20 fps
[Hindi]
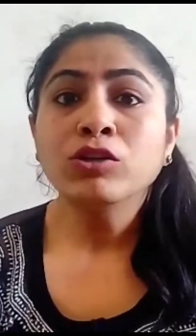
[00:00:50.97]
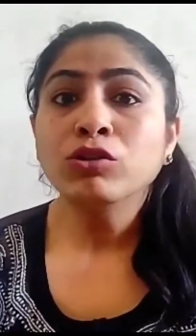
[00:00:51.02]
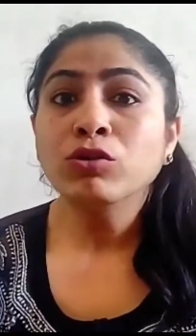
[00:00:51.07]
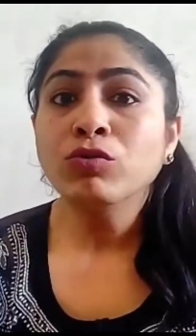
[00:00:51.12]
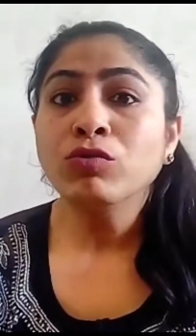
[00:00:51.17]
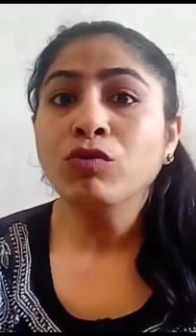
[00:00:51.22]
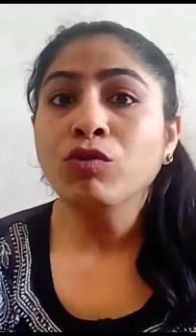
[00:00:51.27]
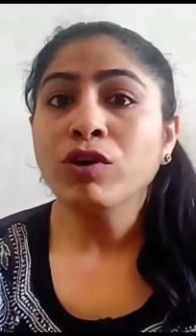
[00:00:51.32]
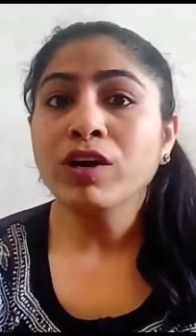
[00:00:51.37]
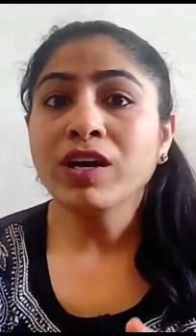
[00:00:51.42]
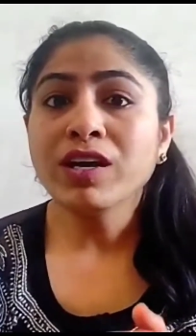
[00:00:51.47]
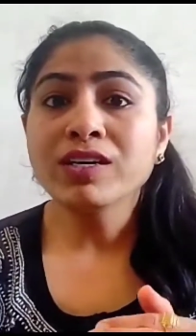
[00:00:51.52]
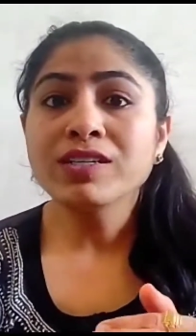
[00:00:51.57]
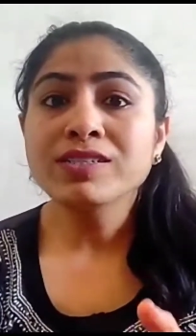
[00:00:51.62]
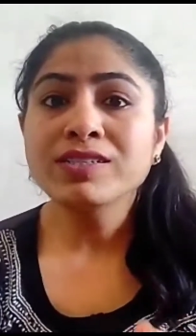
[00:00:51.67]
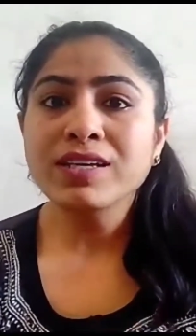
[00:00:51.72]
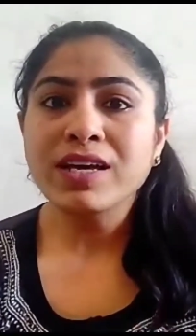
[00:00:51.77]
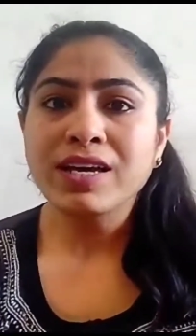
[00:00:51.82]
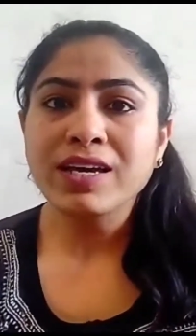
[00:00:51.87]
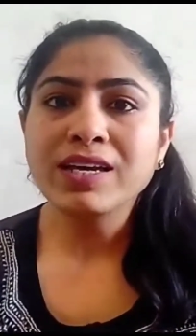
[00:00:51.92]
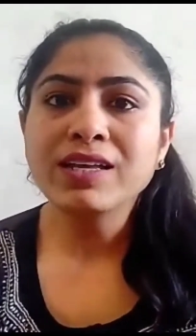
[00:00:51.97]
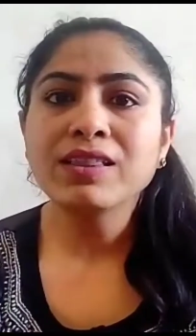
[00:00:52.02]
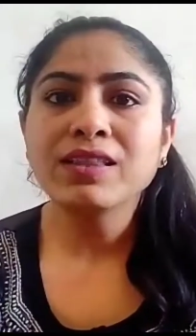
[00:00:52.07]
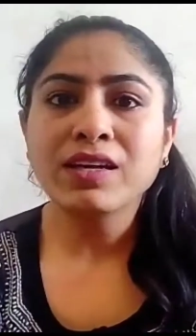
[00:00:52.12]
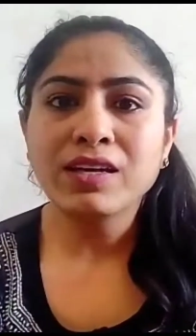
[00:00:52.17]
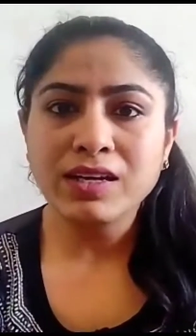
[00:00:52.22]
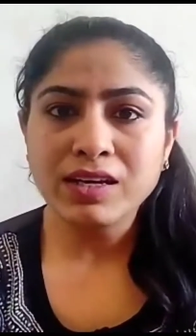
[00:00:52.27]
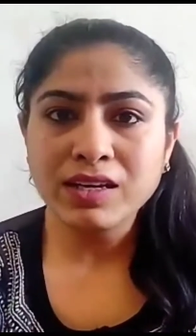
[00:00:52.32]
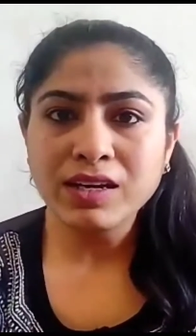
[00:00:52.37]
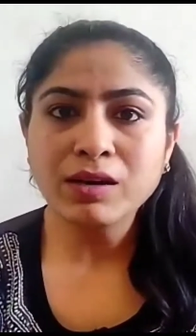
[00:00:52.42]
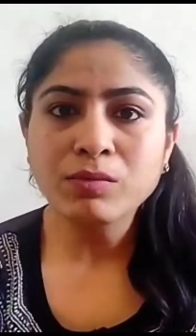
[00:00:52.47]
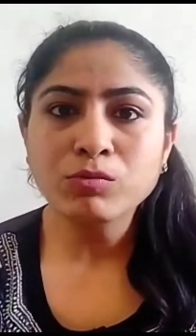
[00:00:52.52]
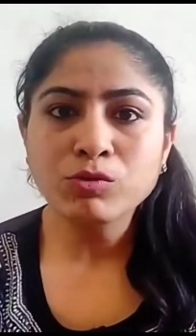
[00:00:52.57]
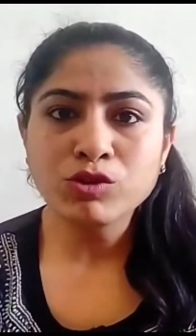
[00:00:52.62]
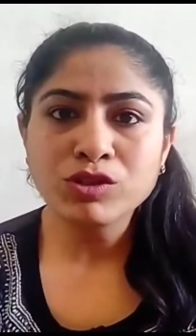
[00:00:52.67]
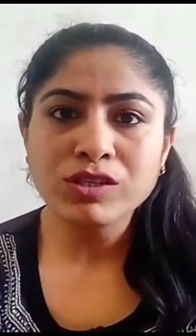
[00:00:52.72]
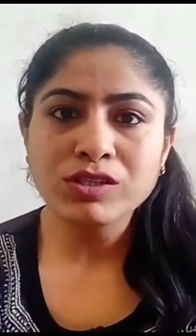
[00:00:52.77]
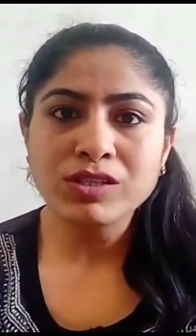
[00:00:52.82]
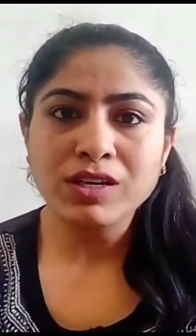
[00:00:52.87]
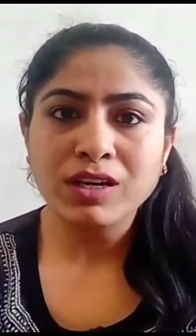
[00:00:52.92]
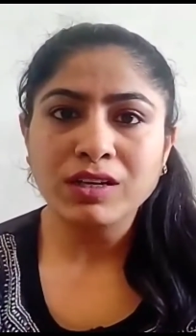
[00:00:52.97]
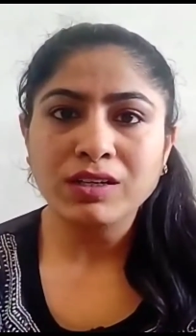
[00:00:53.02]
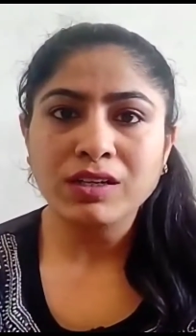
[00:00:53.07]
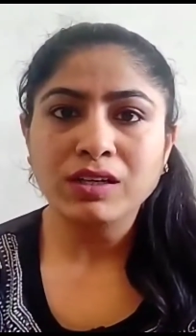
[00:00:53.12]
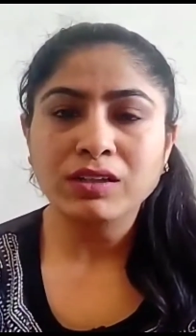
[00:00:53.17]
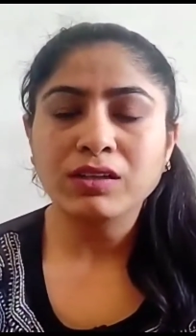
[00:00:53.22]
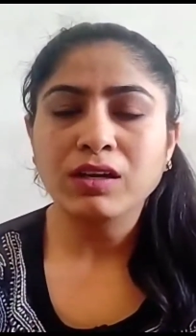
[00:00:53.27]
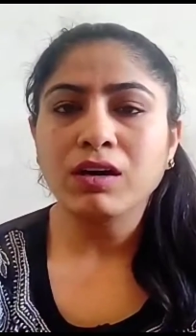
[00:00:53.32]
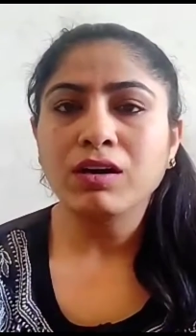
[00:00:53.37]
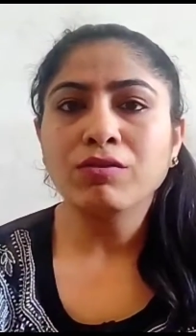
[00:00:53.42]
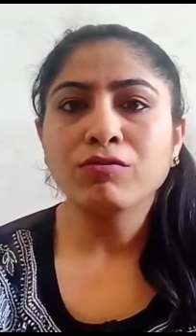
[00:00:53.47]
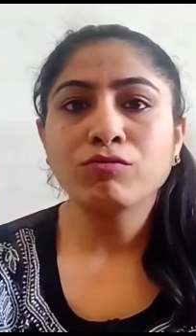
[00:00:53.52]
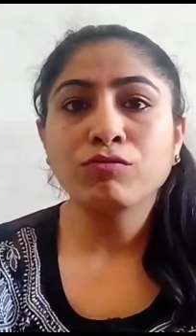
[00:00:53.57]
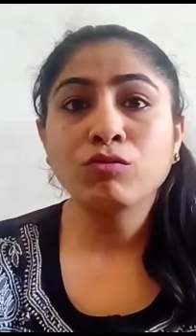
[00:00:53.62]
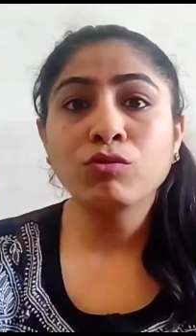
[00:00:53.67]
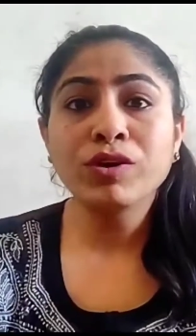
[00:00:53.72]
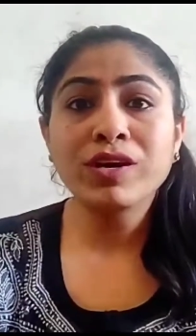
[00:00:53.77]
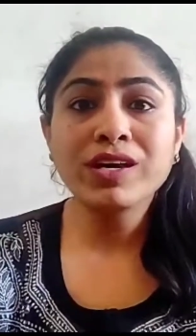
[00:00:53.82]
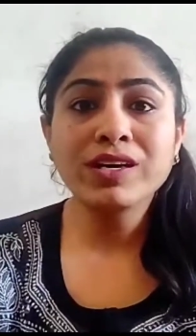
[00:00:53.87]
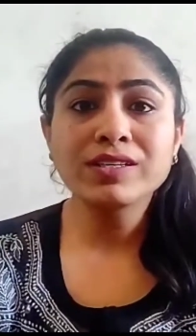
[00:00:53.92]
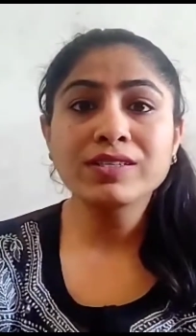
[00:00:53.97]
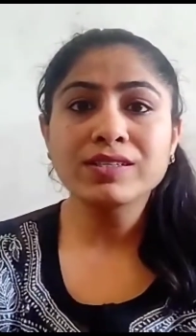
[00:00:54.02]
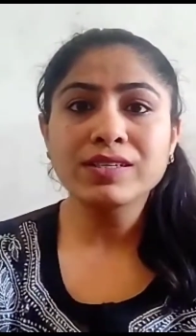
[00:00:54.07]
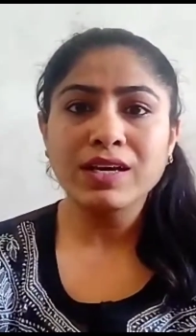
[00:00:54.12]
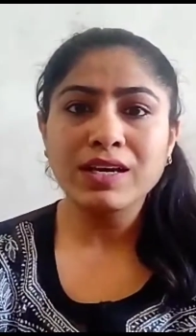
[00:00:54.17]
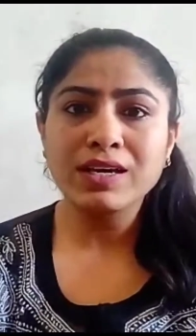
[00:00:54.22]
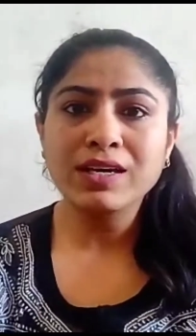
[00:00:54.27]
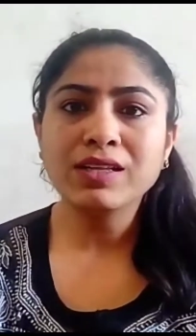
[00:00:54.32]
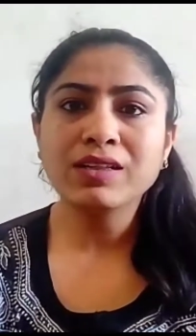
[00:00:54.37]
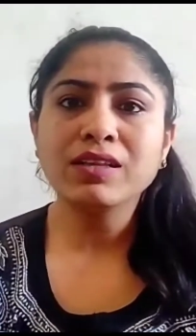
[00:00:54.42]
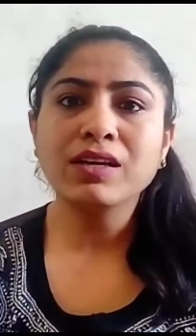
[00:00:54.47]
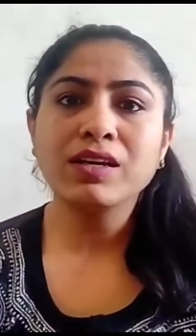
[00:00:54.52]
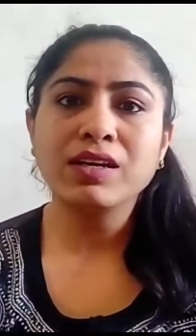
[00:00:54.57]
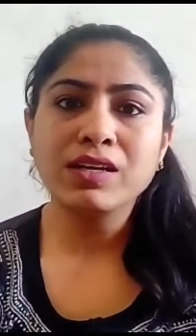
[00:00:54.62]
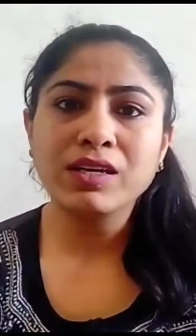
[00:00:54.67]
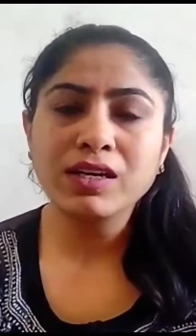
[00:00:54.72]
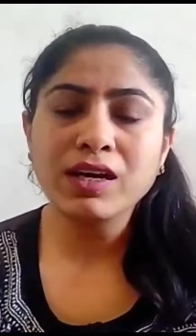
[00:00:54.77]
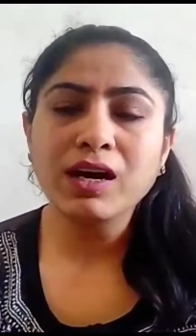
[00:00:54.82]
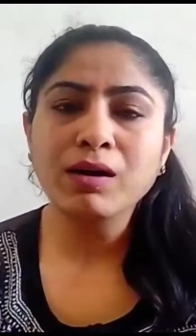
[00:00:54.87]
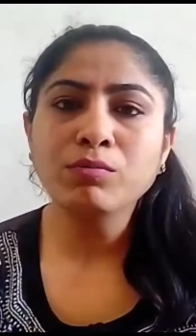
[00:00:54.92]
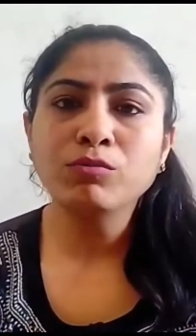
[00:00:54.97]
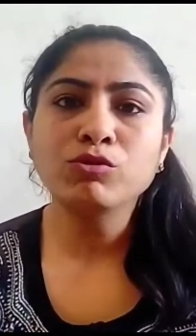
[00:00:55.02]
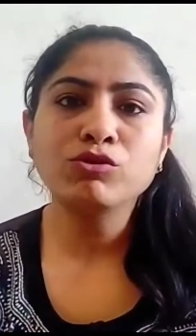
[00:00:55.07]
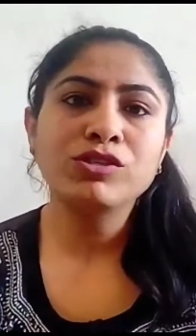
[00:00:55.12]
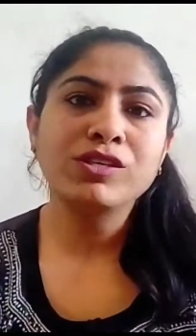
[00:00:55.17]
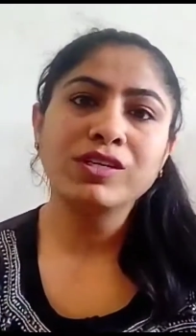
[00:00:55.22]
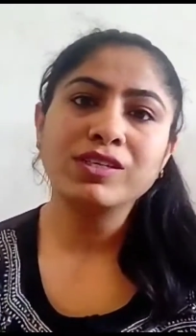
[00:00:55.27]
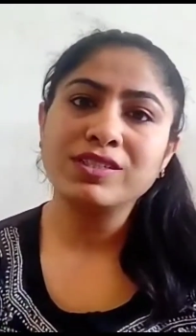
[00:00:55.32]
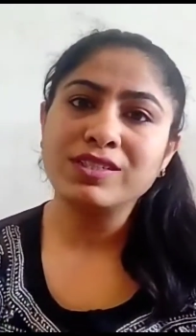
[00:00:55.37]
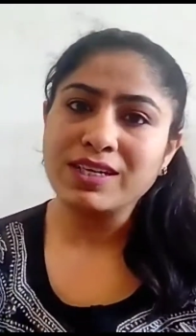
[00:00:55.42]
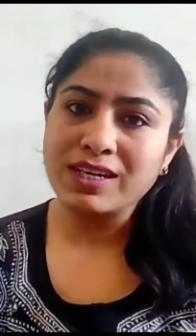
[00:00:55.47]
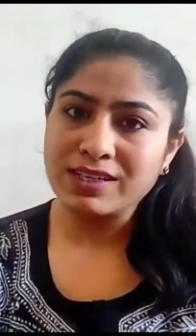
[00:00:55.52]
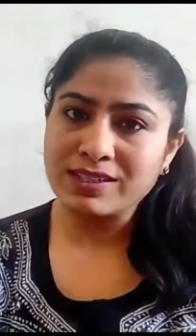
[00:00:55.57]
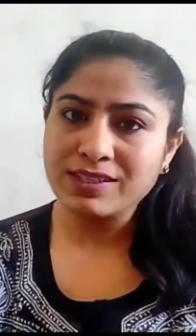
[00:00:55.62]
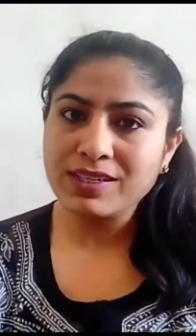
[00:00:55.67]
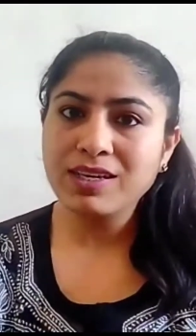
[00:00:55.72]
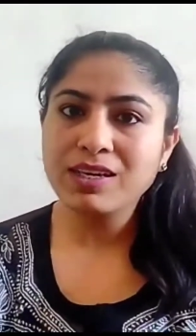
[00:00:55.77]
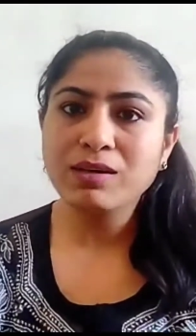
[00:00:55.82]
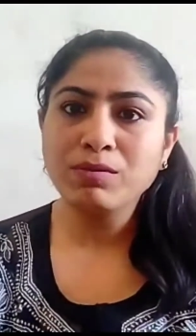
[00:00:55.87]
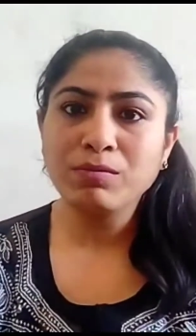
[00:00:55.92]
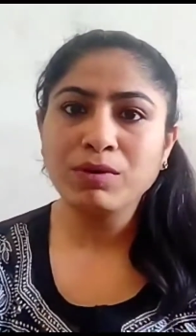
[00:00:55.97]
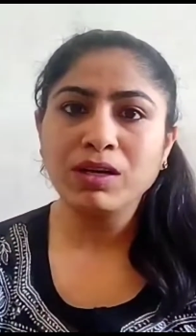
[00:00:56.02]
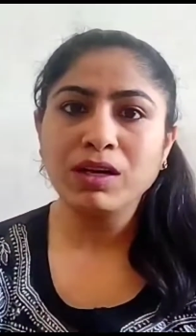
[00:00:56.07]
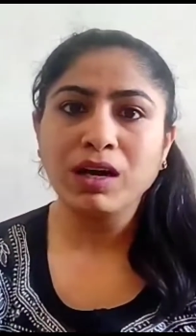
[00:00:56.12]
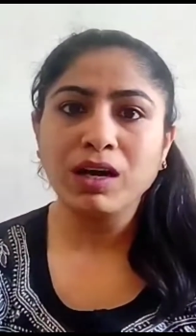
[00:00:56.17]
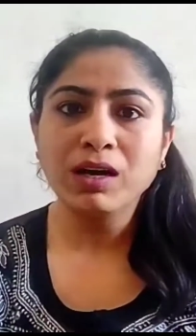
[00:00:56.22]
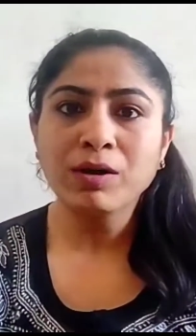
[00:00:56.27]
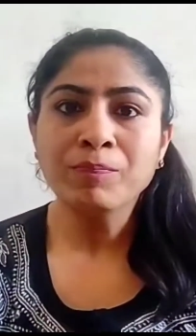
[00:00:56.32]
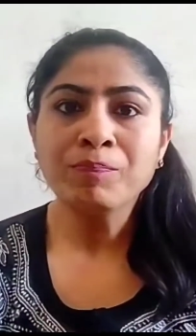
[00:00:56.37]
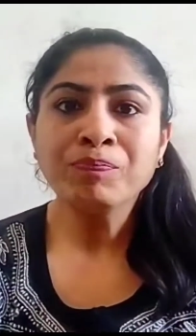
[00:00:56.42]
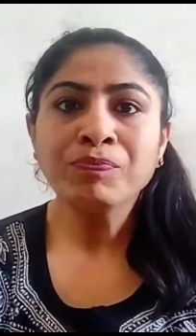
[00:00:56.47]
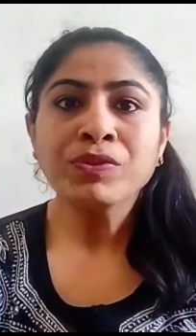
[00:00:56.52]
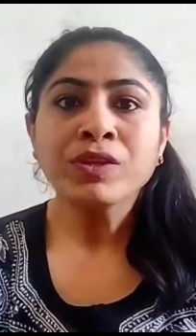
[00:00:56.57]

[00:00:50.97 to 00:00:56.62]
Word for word: तो वो एक सही तरीका मुझे जानना था वो एक सही तरीका मुझे जैसे ही मिला